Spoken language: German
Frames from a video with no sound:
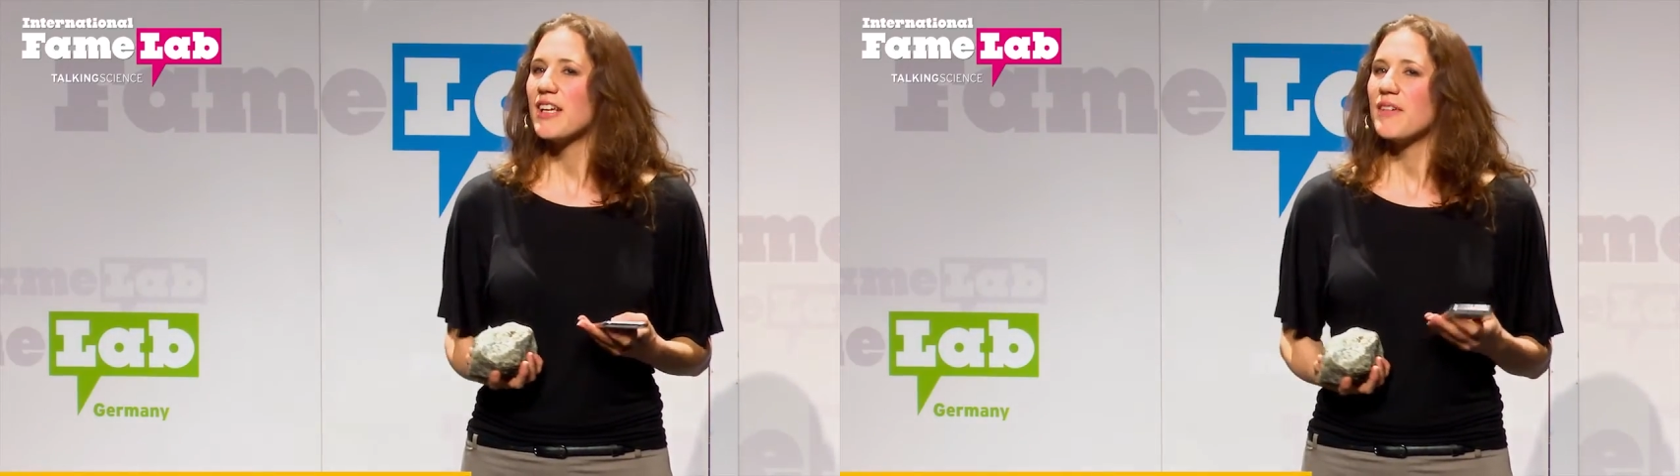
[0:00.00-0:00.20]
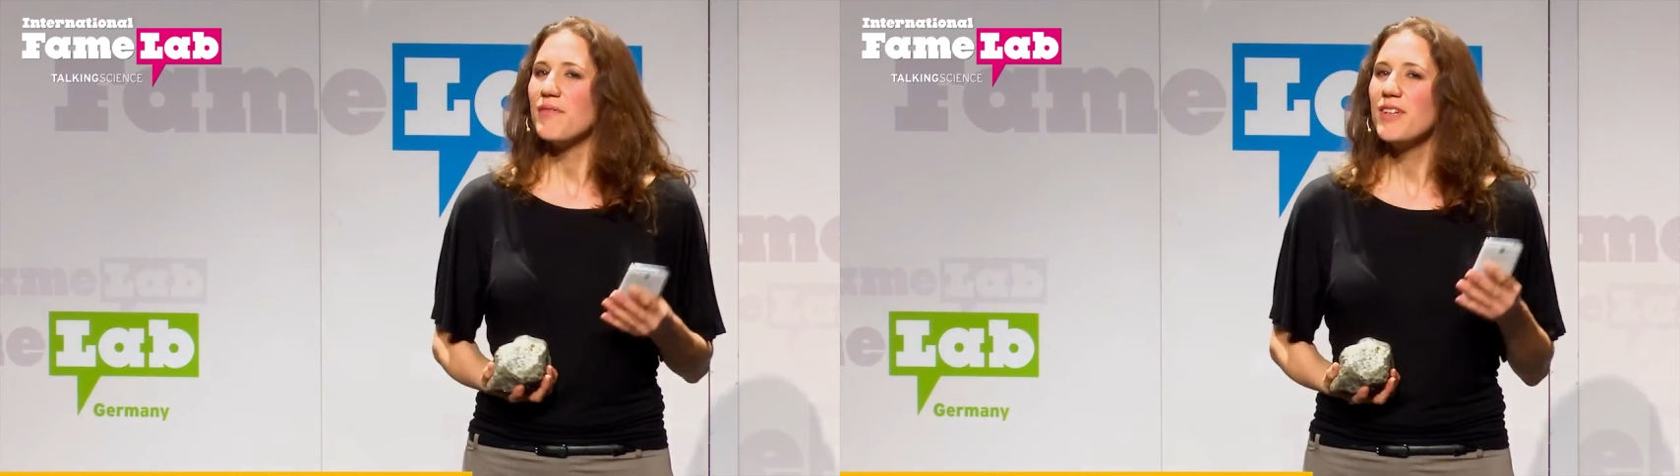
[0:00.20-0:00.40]

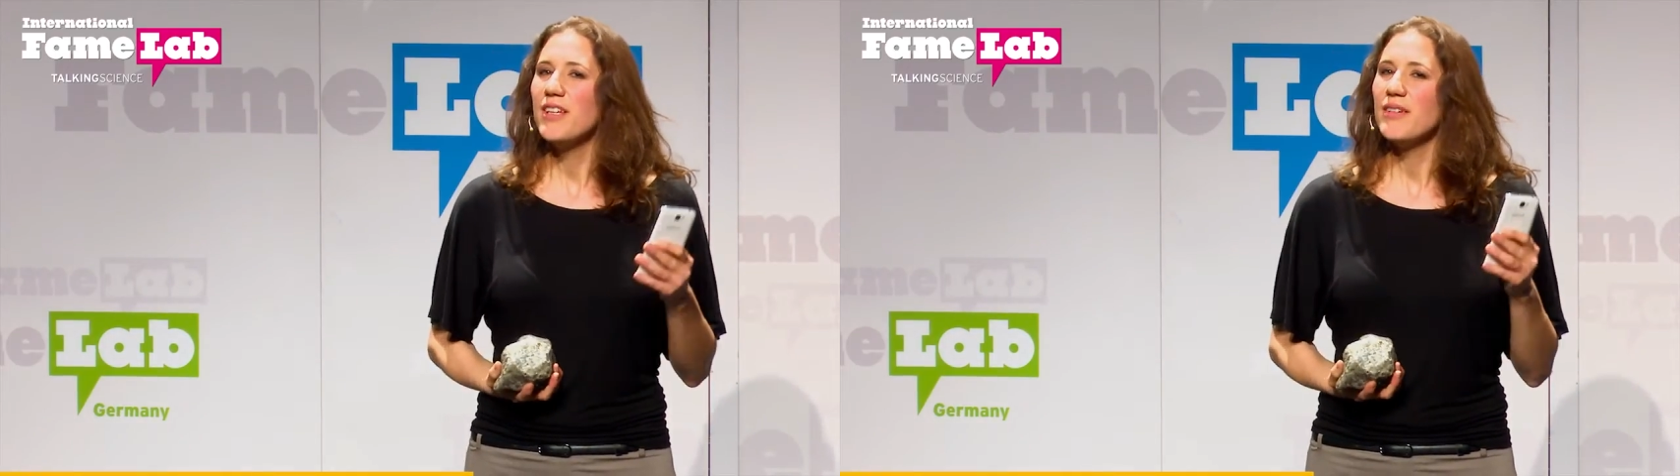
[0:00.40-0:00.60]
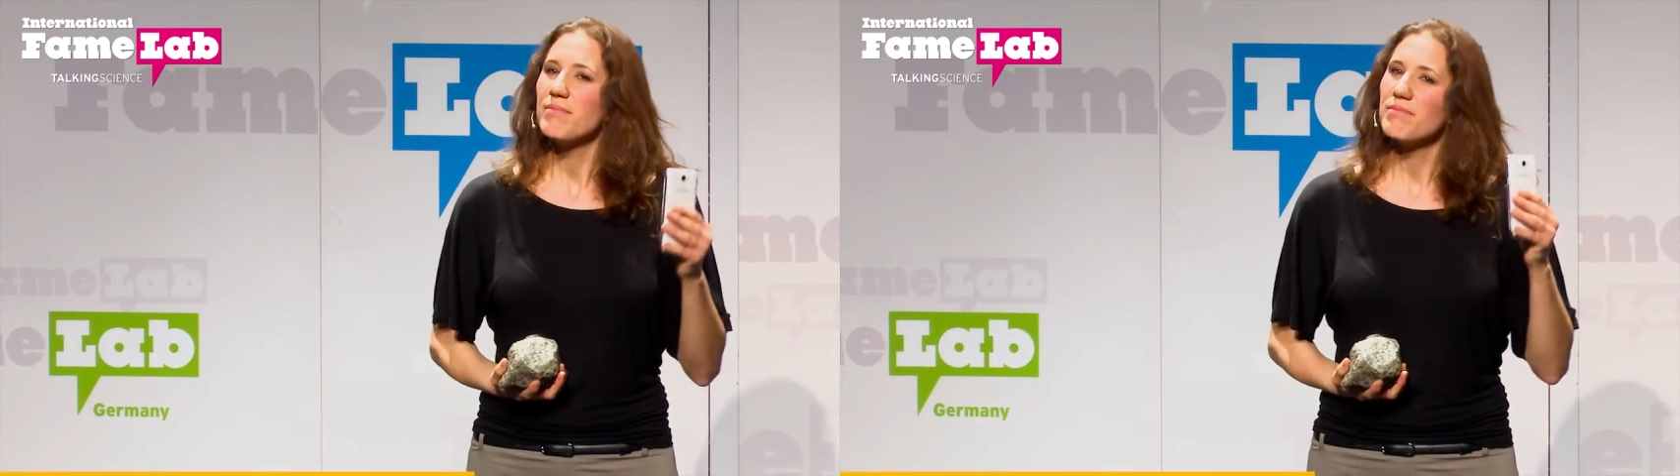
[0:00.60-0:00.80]

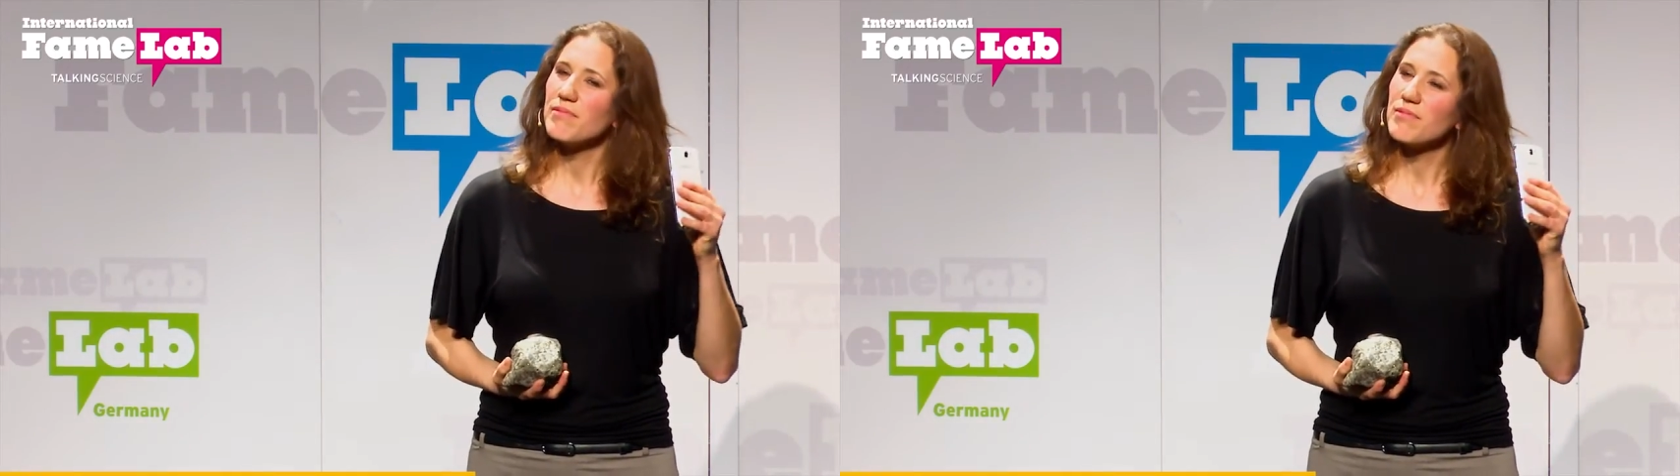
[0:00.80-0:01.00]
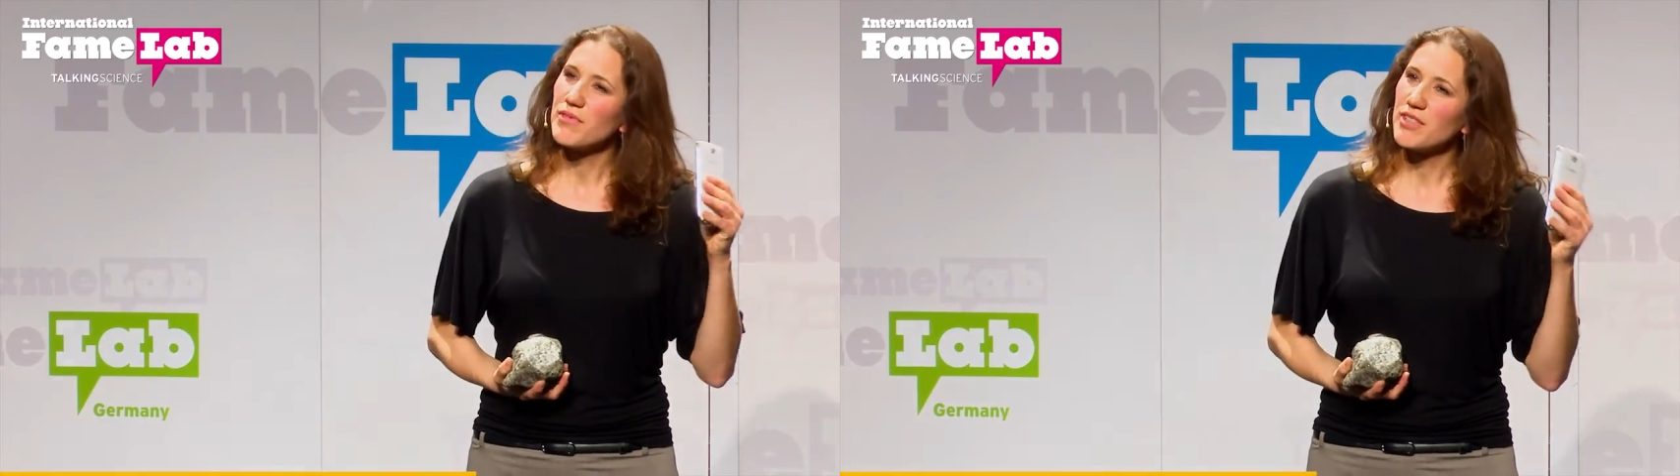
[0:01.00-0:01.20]
wie
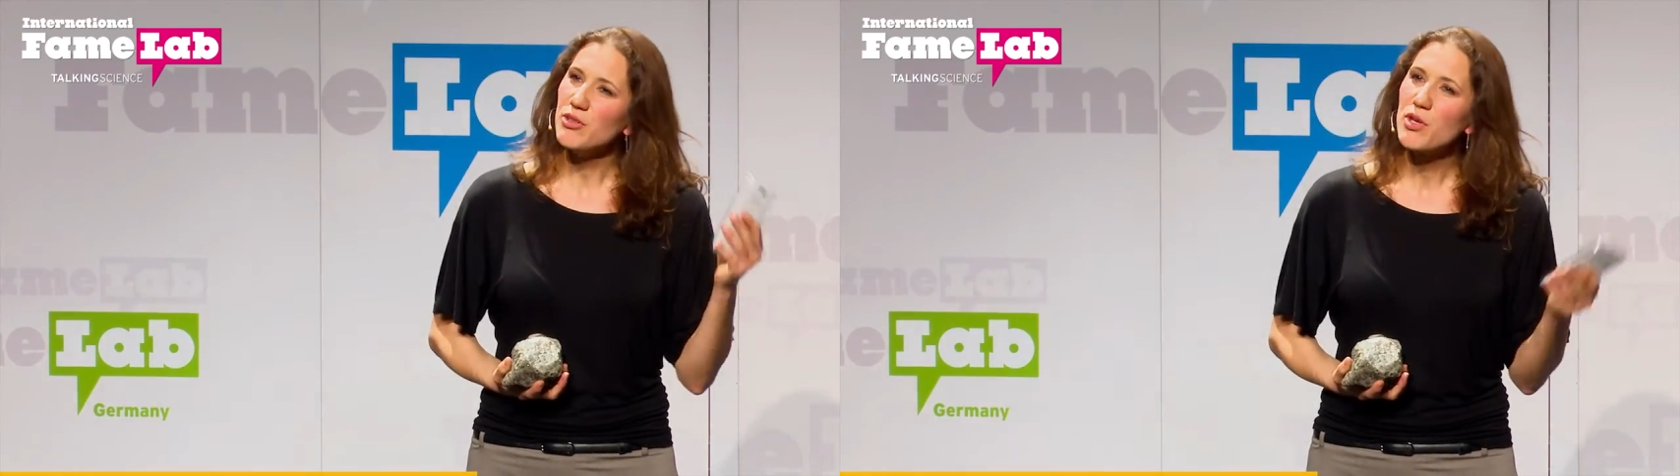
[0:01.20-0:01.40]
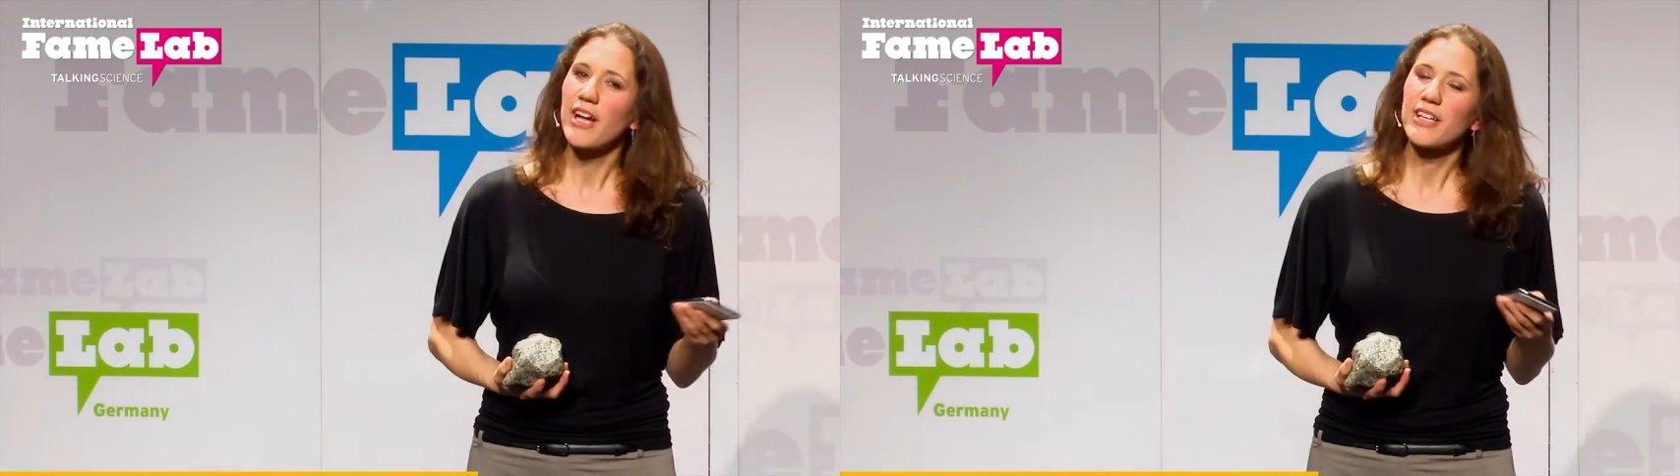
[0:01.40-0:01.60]

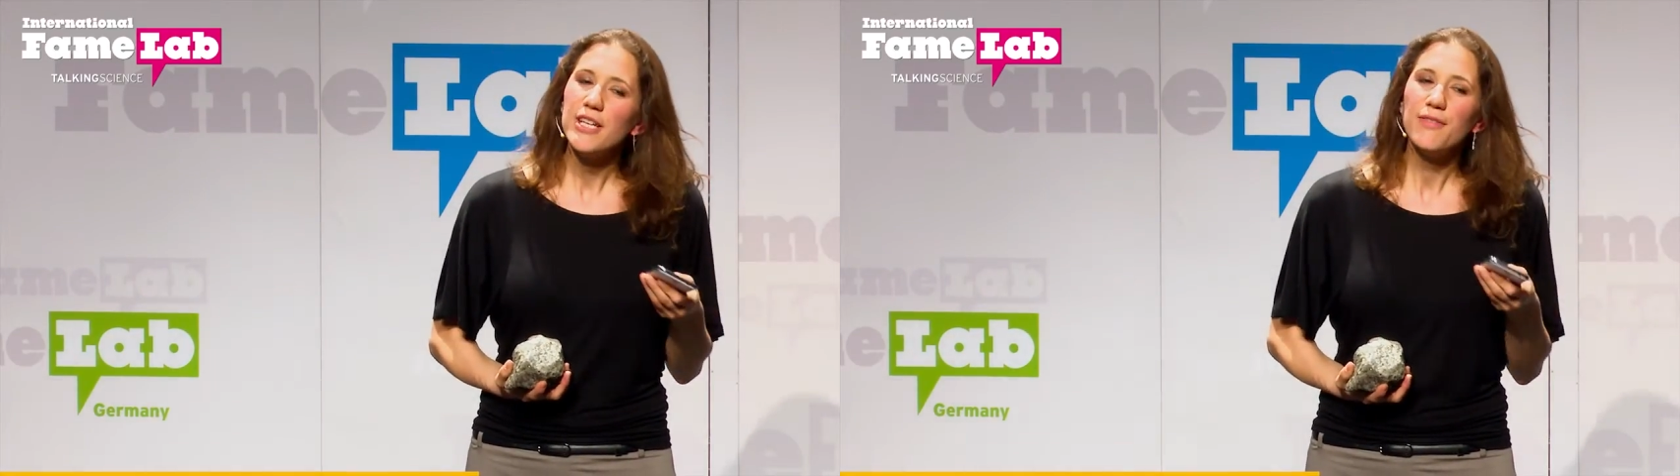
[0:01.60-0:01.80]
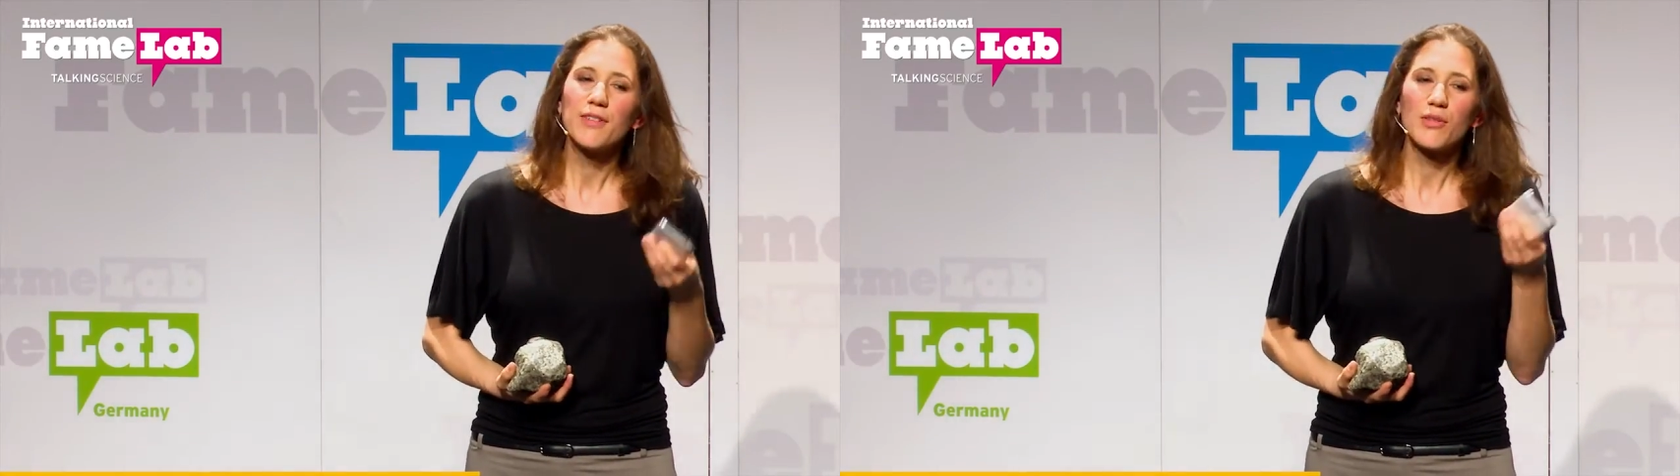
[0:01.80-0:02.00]

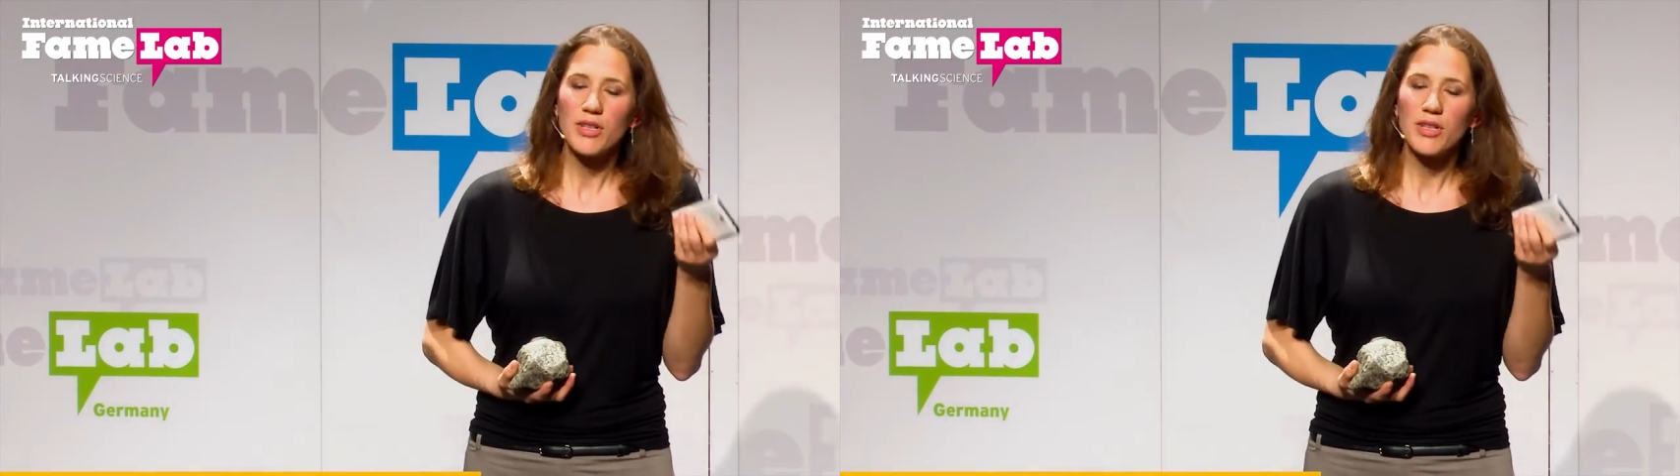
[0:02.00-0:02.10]
lukrativ das